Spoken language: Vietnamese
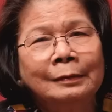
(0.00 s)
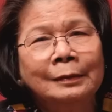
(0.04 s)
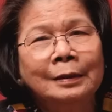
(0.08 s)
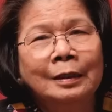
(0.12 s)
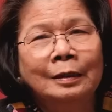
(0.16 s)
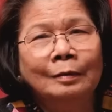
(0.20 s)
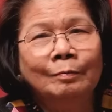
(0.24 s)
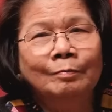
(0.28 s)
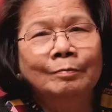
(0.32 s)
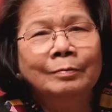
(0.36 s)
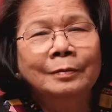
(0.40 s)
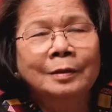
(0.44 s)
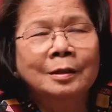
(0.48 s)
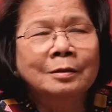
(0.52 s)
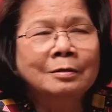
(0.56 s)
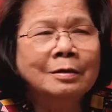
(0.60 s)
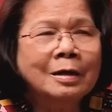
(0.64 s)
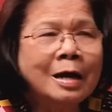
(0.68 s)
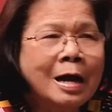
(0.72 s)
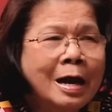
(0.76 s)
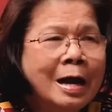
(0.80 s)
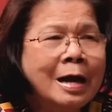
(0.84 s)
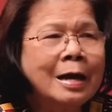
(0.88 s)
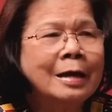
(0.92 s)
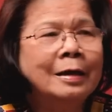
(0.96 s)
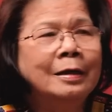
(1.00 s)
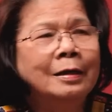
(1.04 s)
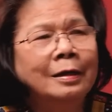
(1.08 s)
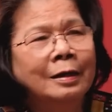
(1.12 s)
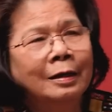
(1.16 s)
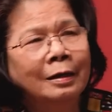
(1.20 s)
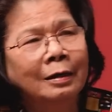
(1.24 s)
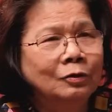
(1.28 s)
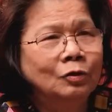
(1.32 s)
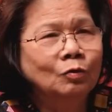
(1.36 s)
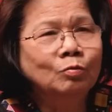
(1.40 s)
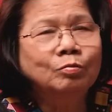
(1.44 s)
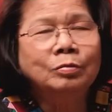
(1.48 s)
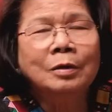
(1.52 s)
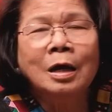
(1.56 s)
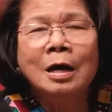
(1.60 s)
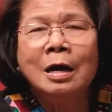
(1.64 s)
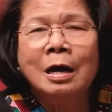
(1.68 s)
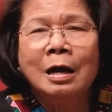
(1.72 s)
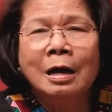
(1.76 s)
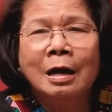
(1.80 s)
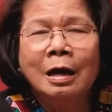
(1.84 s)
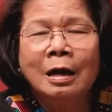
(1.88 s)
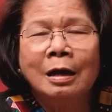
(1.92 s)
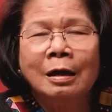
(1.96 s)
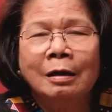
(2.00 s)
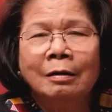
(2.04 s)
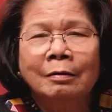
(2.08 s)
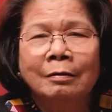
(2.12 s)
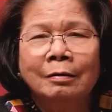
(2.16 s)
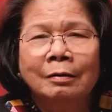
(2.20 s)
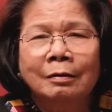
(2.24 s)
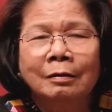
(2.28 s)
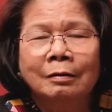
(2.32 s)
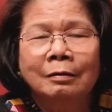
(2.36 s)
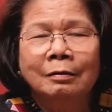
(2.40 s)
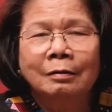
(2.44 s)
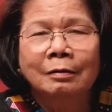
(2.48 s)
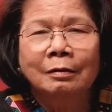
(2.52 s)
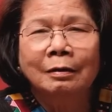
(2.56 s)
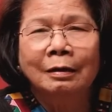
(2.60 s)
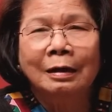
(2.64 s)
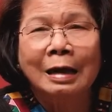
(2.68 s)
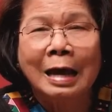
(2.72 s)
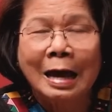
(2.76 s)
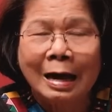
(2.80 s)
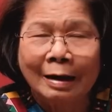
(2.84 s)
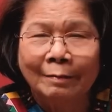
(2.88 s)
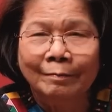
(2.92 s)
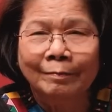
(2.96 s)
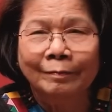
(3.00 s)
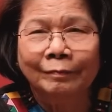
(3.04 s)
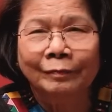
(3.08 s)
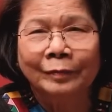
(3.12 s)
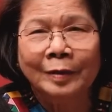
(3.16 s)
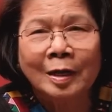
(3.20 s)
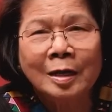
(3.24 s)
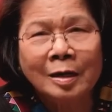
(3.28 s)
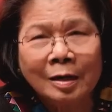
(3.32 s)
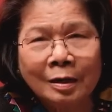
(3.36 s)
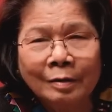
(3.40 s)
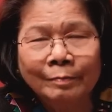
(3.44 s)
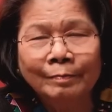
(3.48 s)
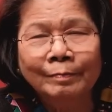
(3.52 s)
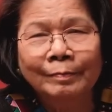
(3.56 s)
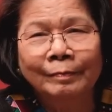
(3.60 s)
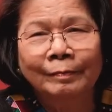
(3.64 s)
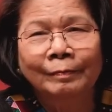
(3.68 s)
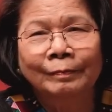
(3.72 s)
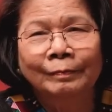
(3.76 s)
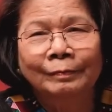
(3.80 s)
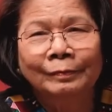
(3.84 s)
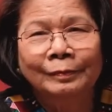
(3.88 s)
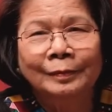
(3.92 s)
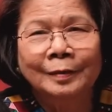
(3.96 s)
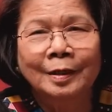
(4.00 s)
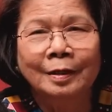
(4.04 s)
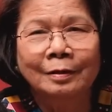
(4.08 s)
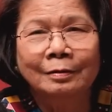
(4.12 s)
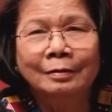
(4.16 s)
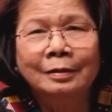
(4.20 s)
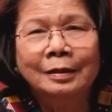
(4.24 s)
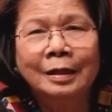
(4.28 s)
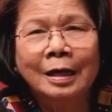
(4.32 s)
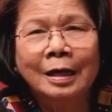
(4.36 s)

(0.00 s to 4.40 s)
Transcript: điểm thứ hai chúng ta làm thêm những